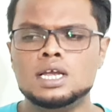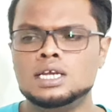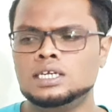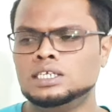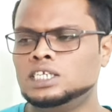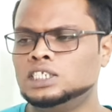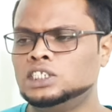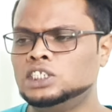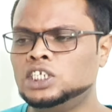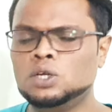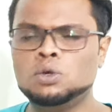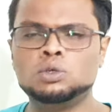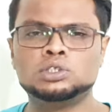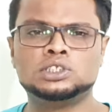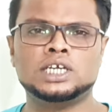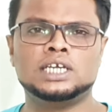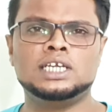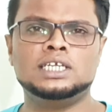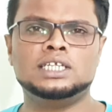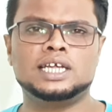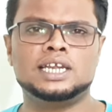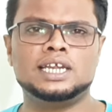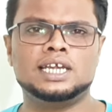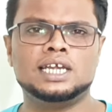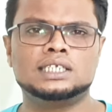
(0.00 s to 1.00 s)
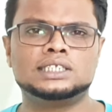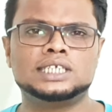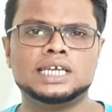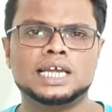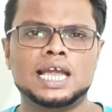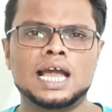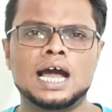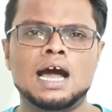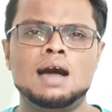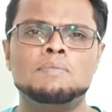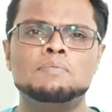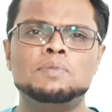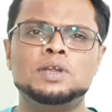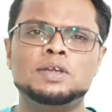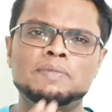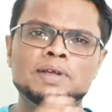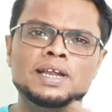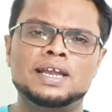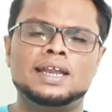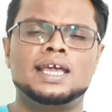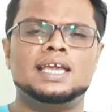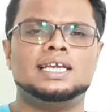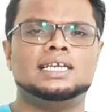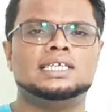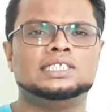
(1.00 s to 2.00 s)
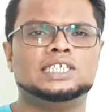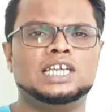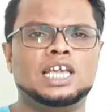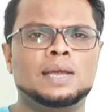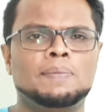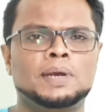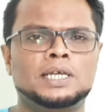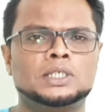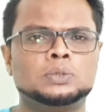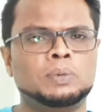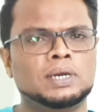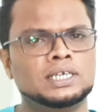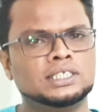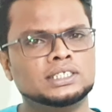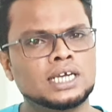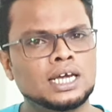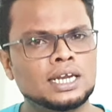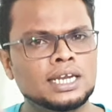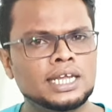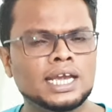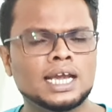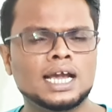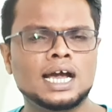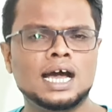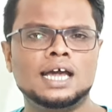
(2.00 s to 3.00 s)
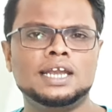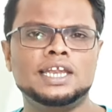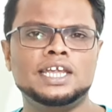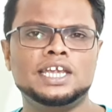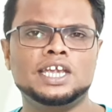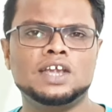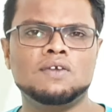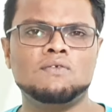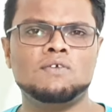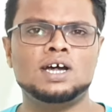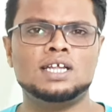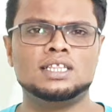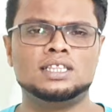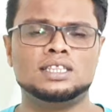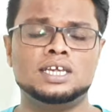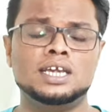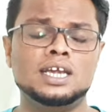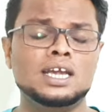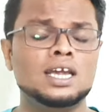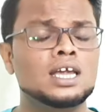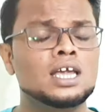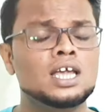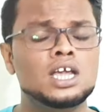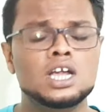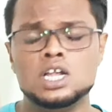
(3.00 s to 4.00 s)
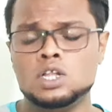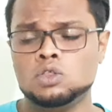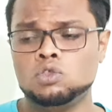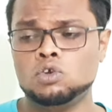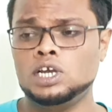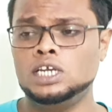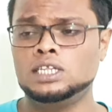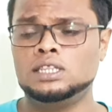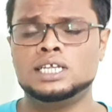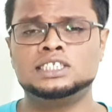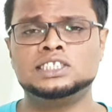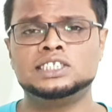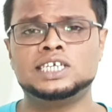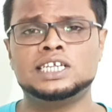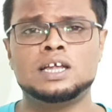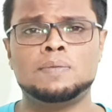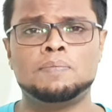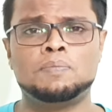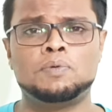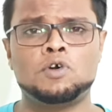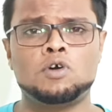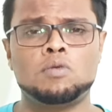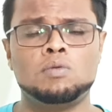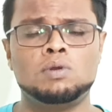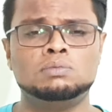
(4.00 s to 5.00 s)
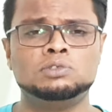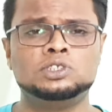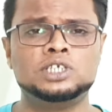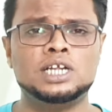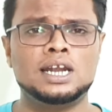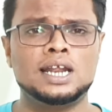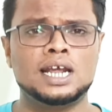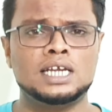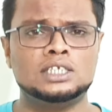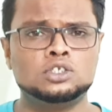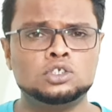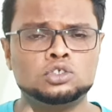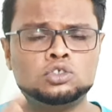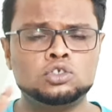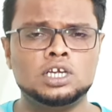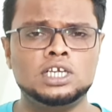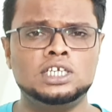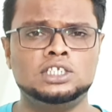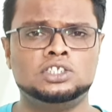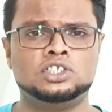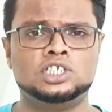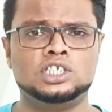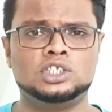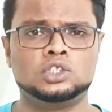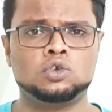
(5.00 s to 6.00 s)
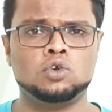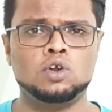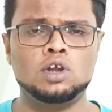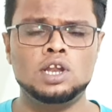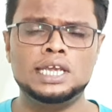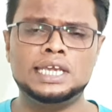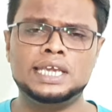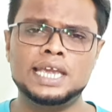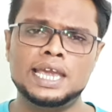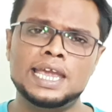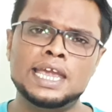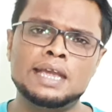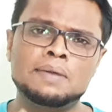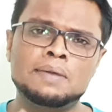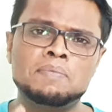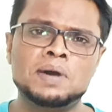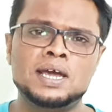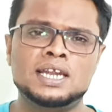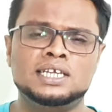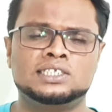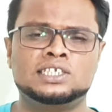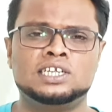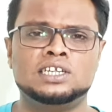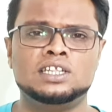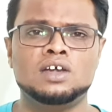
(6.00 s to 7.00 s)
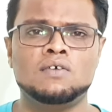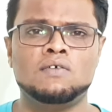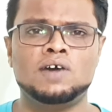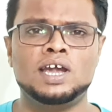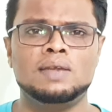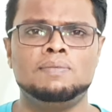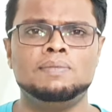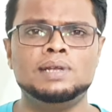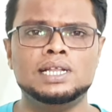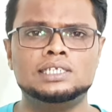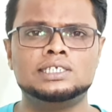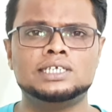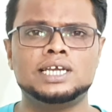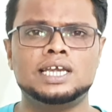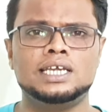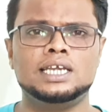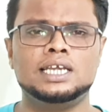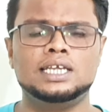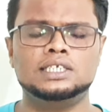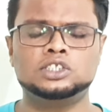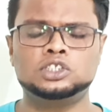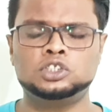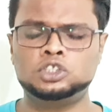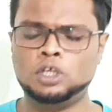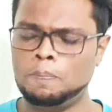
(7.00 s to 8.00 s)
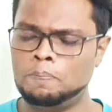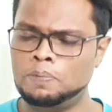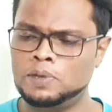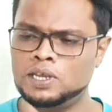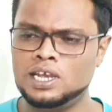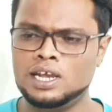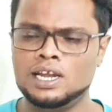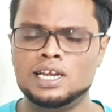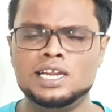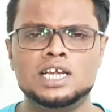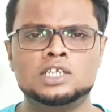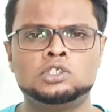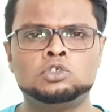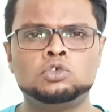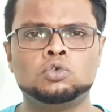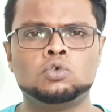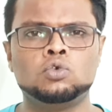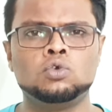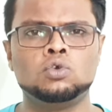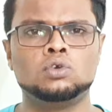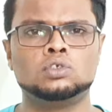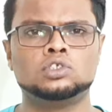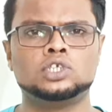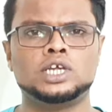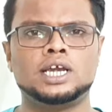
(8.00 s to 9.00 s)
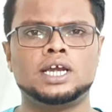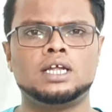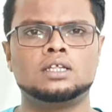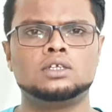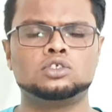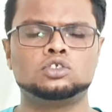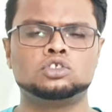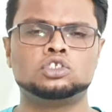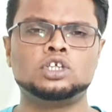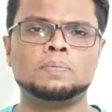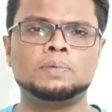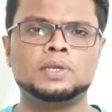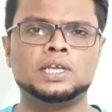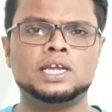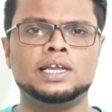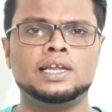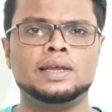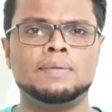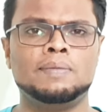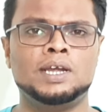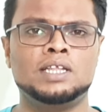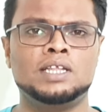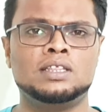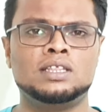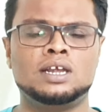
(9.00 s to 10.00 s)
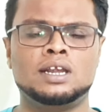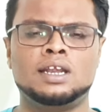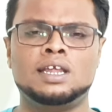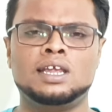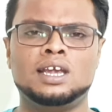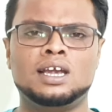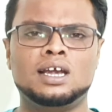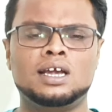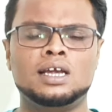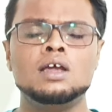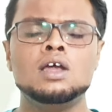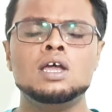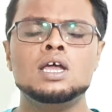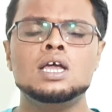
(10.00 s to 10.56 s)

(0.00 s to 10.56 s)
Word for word: किसी को सही तरीके से काम नहीं मिल रहा है किसी के पास पैसा नहीं है खाने के वादे हैं तो इतना ज़्यादा प्रॉब्लम चल रहा है दोस्तों इस चीज़ को लेके एक बार इसकी दवाई मिल जाएगी सबके लिए सुकून हो जाएगा दोस्तों सबके लिए बेहतर रहेगा